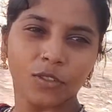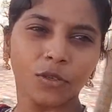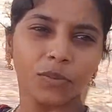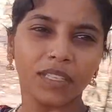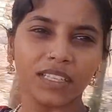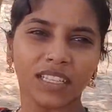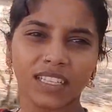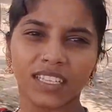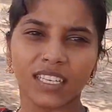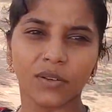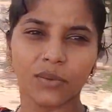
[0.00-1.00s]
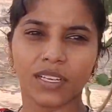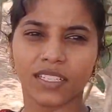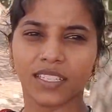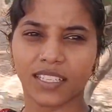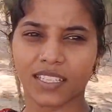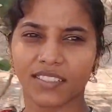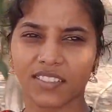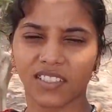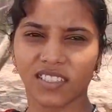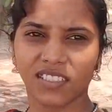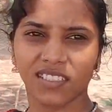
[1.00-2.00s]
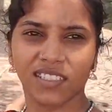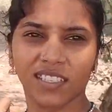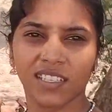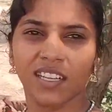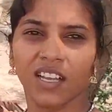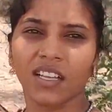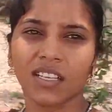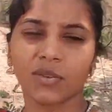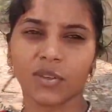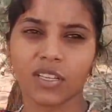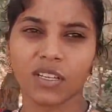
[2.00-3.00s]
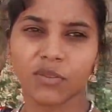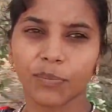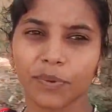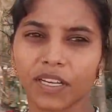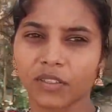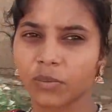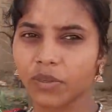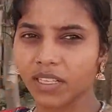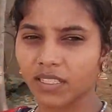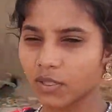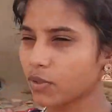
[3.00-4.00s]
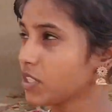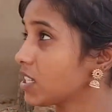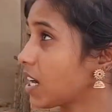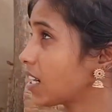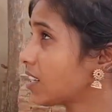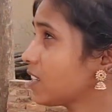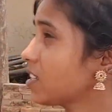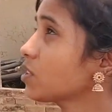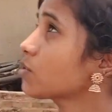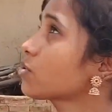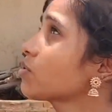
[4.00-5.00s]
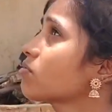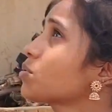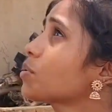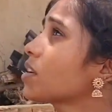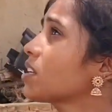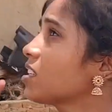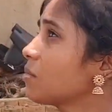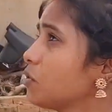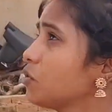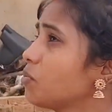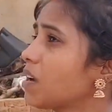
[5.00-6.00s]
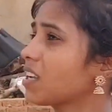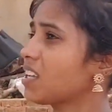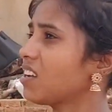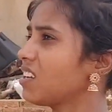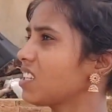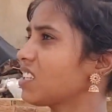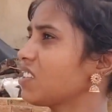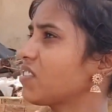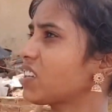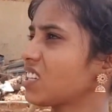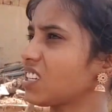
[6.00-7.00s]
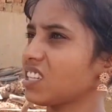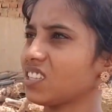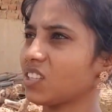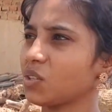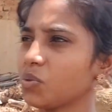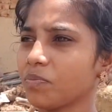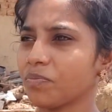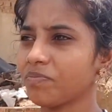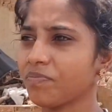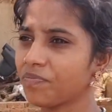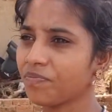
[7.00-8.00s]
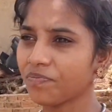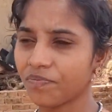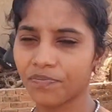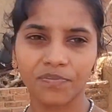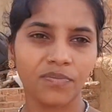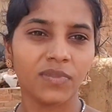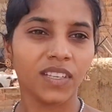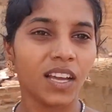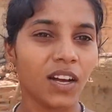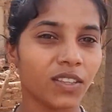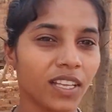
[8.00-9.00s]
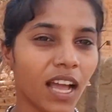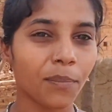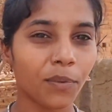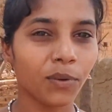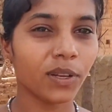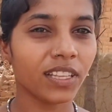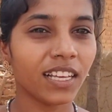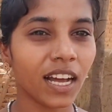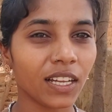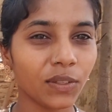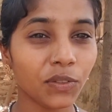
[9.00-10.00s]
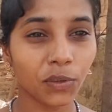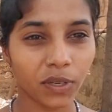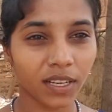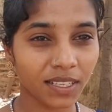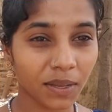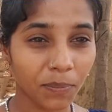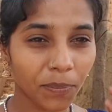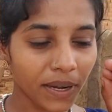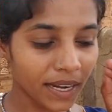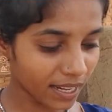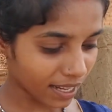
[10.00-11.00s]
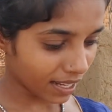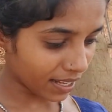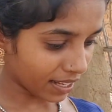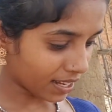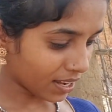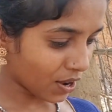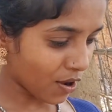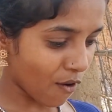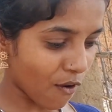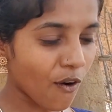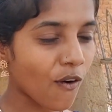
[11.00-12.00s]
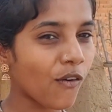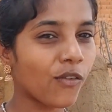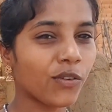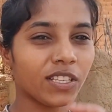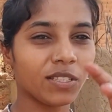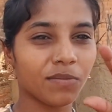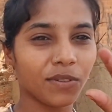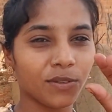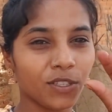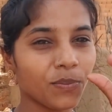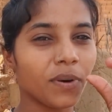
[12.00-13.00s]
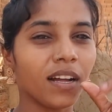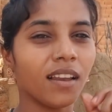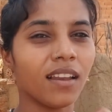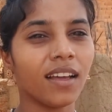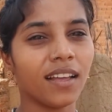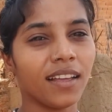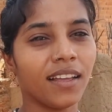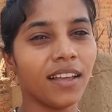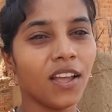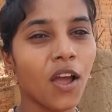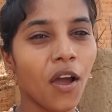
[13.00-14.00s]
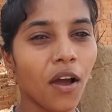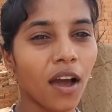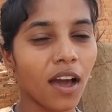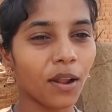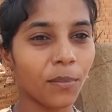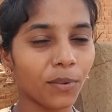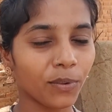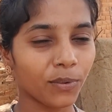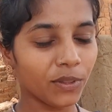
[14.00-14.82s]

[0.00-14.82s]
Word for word: धूप कितना किया हुआ है देख लीजिए क्योंकि हम लोग पेड़ को मेरे ससुर जी काट दिए हैं तो थोड़ा इधर भी धूप आ गया है लेकिन मालूम नहीं था धूप और आप लोगों को दिखा हूँ छोटा सा पेड़ है और इसमें कुछ फला है और आप लोगों